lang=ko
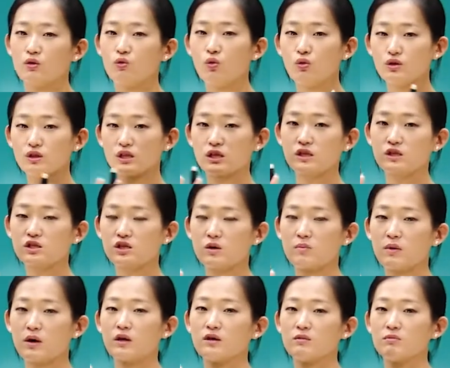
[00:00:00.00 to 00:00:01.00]
곡식을
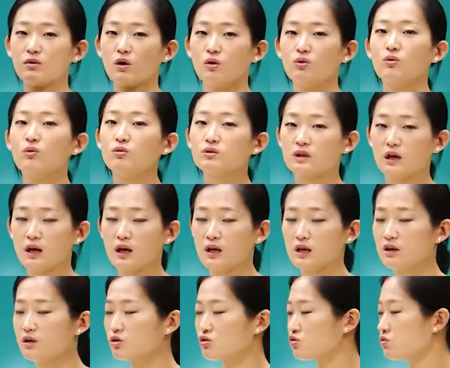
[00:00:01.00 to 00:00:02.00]
재배하는 벼농사,
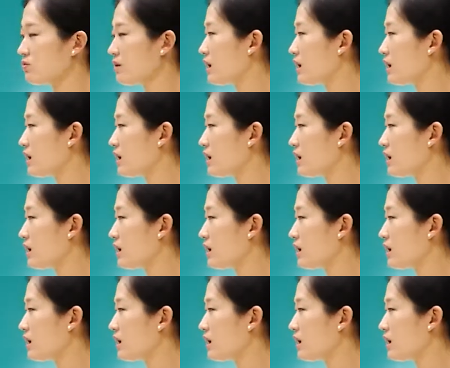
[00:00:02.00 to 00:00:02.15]
이걸 좀